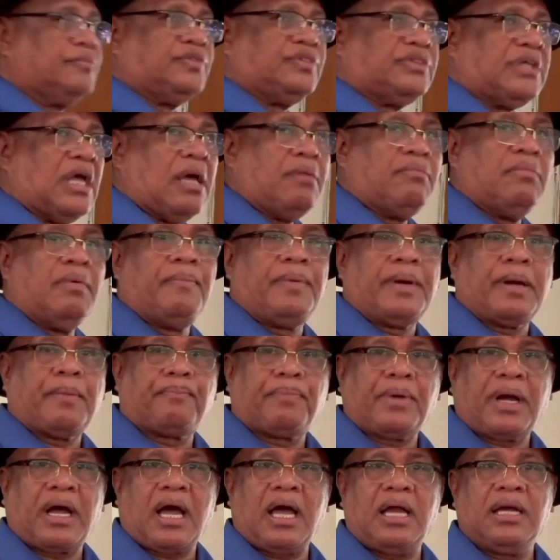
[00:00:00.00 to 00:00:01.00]
Saya
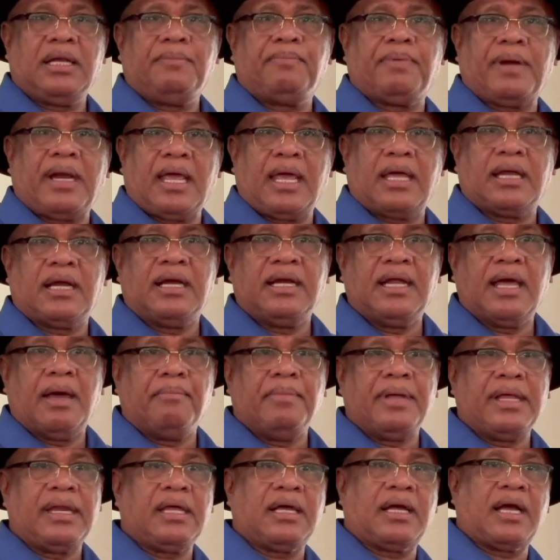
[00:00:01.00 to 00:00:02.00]
beberapa kali pelayanan di
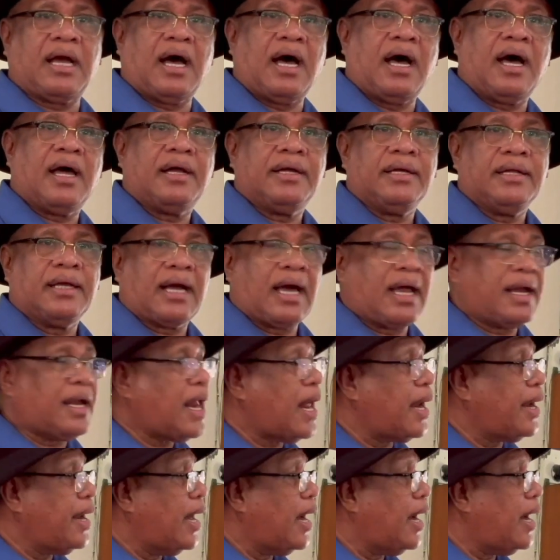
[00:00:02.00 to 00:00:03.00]
Amerika, di
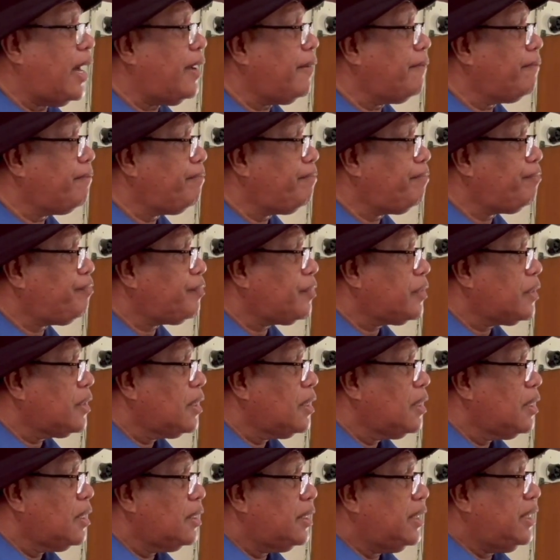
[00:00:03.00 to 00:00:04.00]
Kanada,
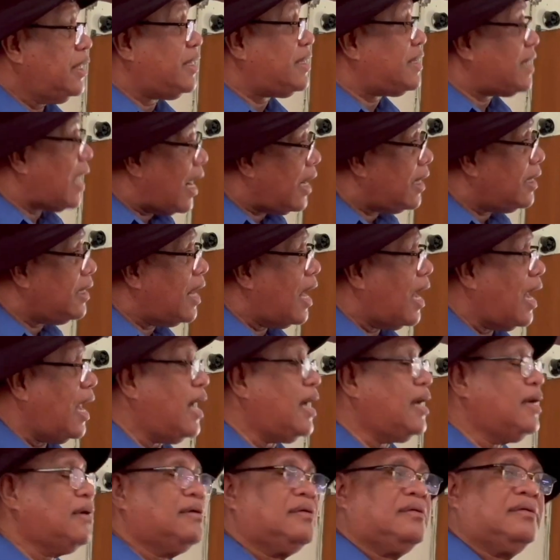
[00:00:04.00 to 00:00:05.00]
di
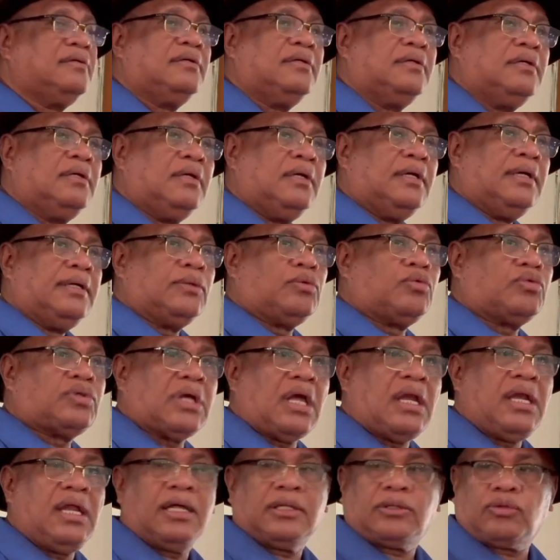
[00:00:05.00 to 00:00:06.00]
China, itu
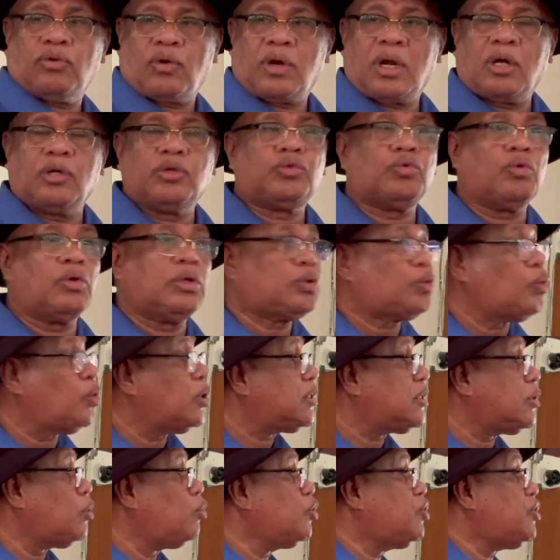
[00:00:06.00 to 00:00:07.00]
saya lihat orang tua-tua
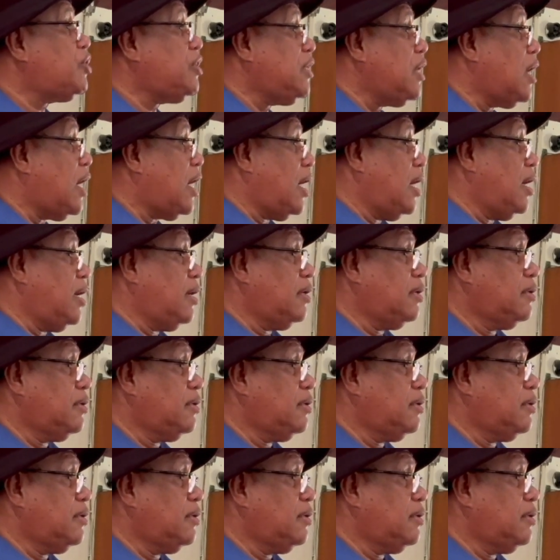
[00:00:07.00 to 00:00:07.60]
seusia